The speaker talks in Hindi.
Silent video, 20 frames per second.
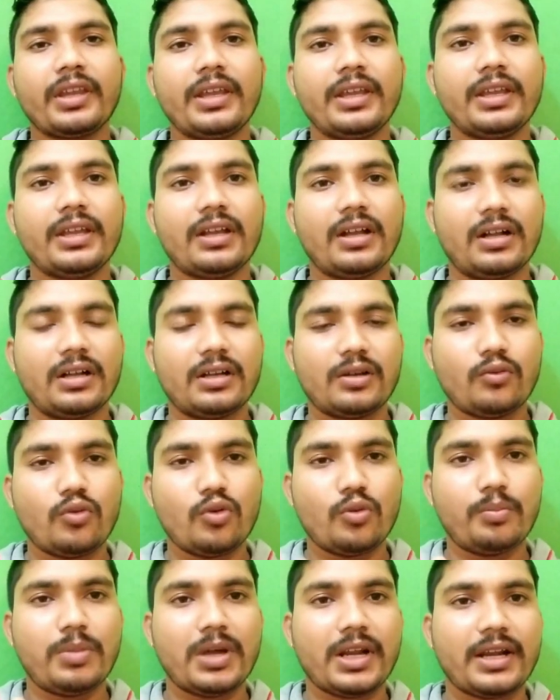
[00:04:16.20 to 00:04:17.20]
कि अगर वो
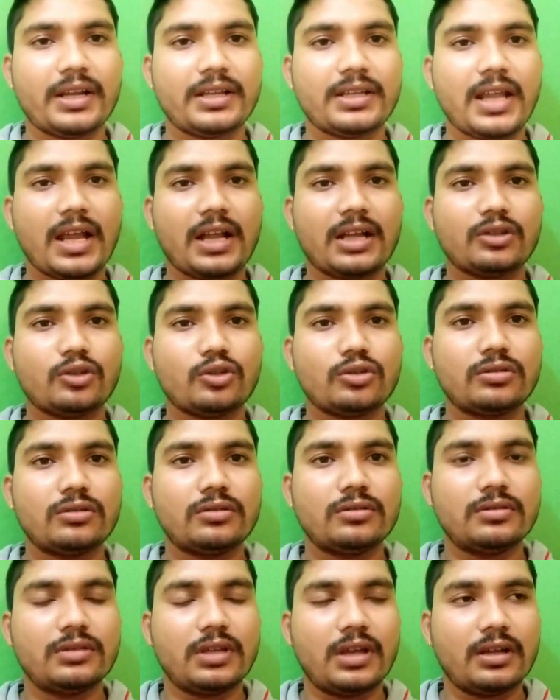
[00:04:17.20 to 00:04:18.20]
ऊपर रह जाएगा तो
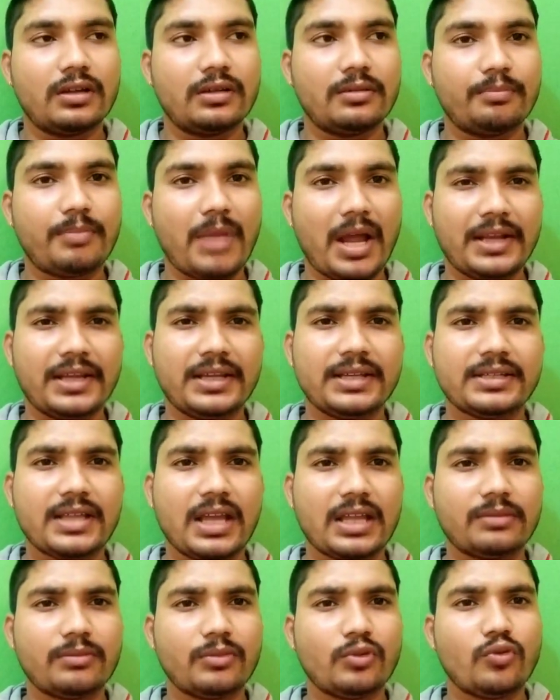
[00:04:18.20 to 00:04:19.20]
पानी के
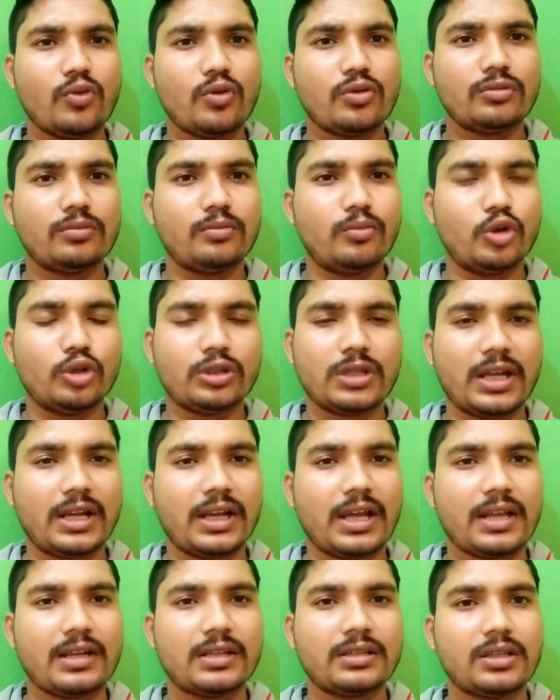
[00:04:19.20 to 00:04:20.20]
साथ में वो बहुत
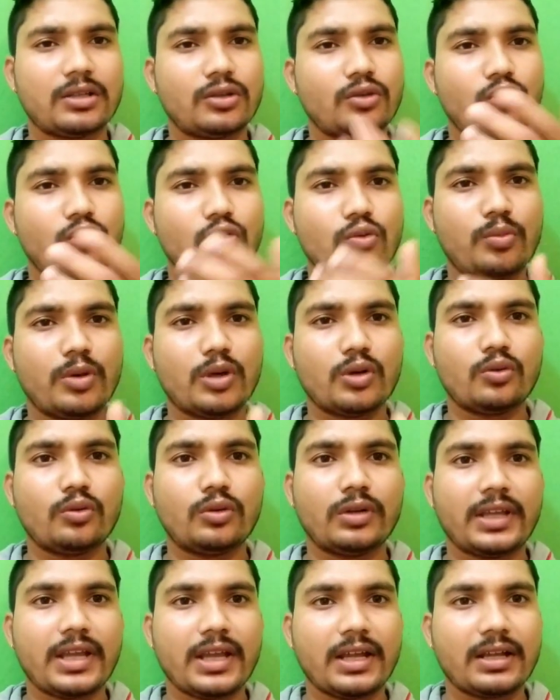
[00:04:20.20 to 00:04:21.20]
हल्का रहता तो ऊपर
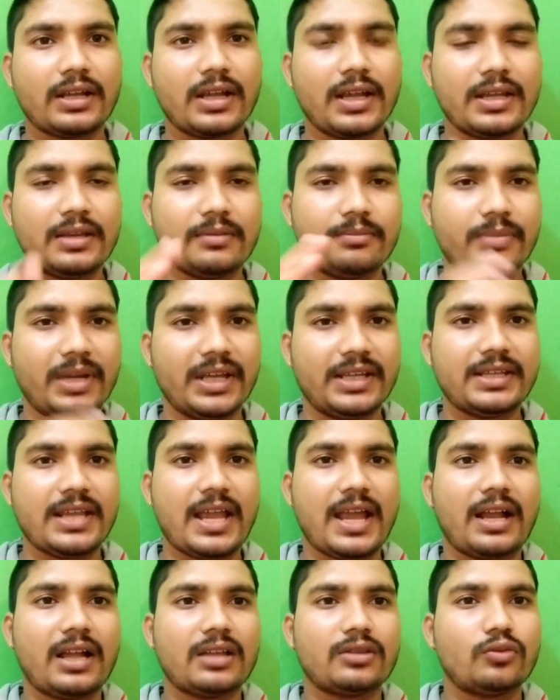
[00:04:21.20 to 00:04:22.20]
उठ के कहीं बह
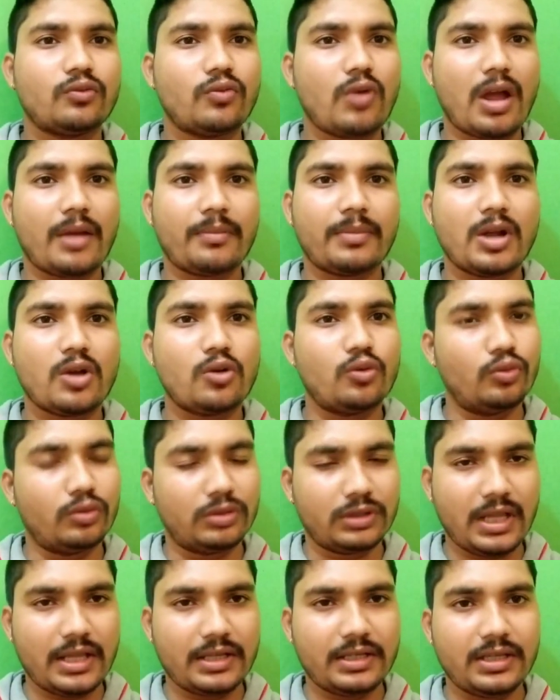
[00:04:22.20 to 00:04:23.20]
जाएगा तो वो आपका
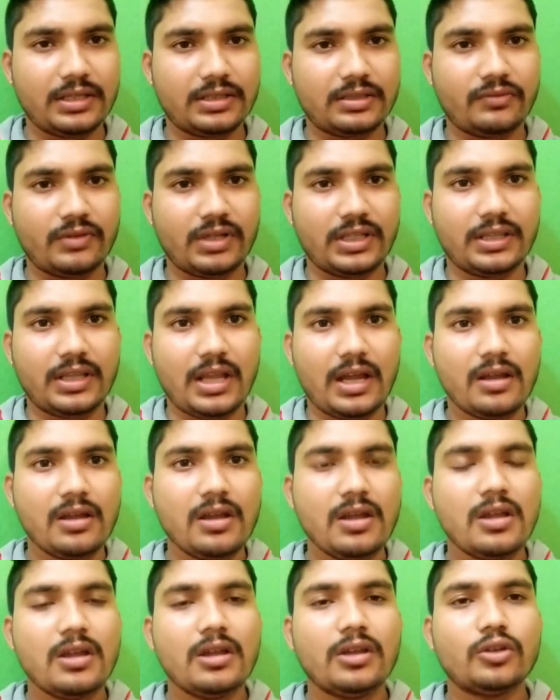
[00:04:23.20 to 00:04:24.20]
उगता नहीं अश्वगंधा
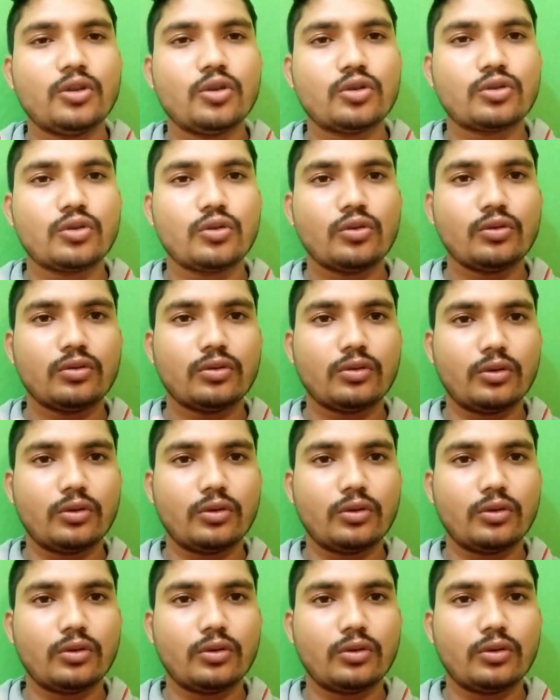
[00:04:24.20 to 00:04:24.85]
दोस्तों